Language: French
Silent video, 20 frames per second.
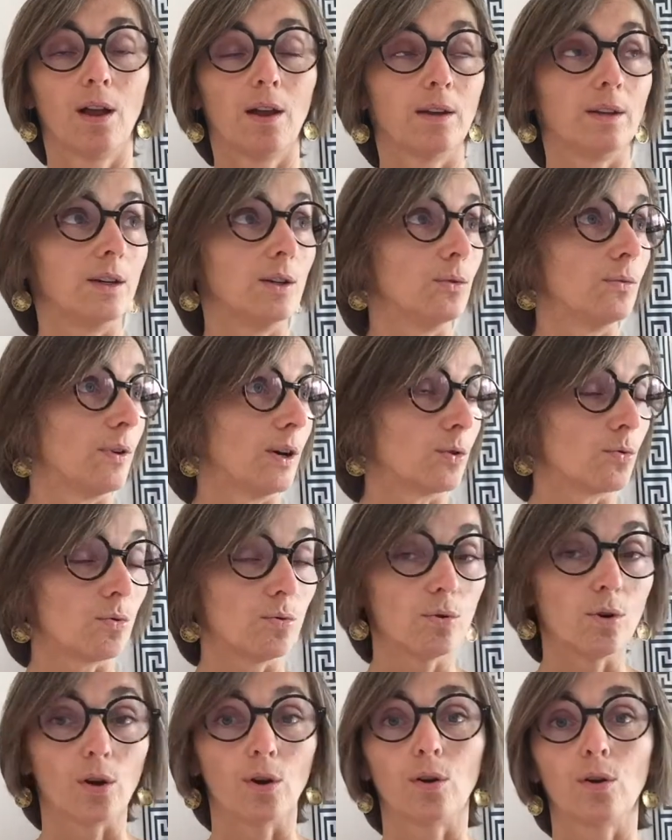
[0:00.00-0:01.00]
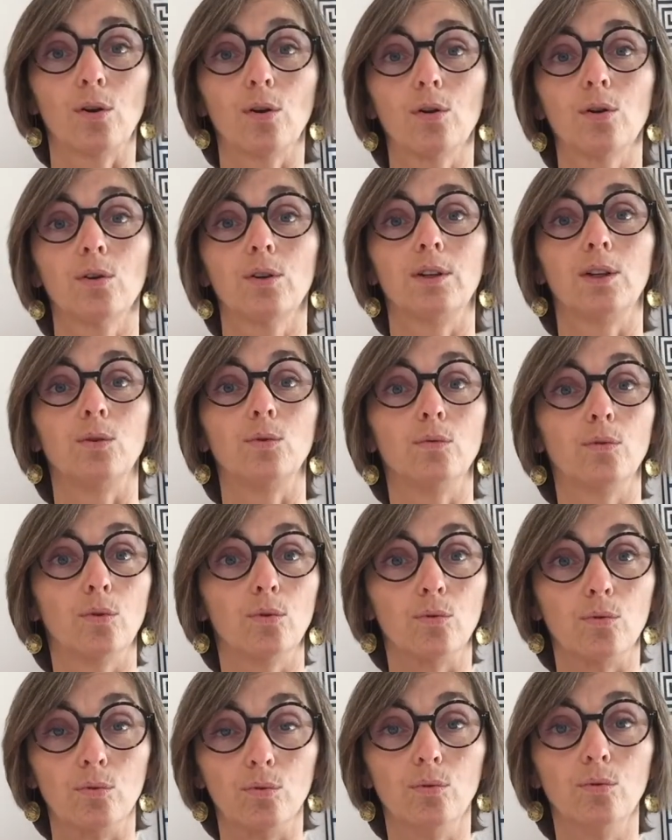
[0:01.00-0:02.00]
des nouvelles couleurs, des nouveaux
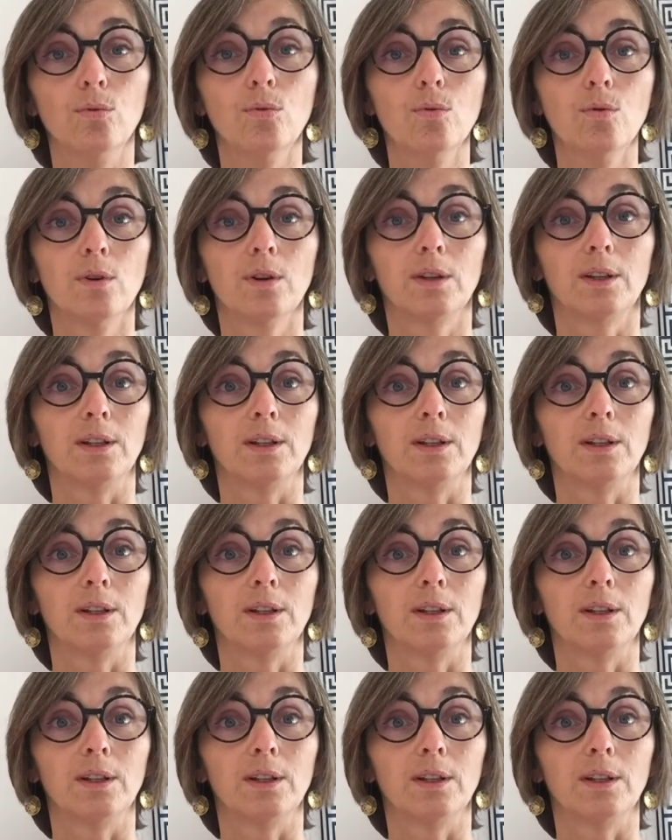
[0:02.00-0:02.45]
goûts,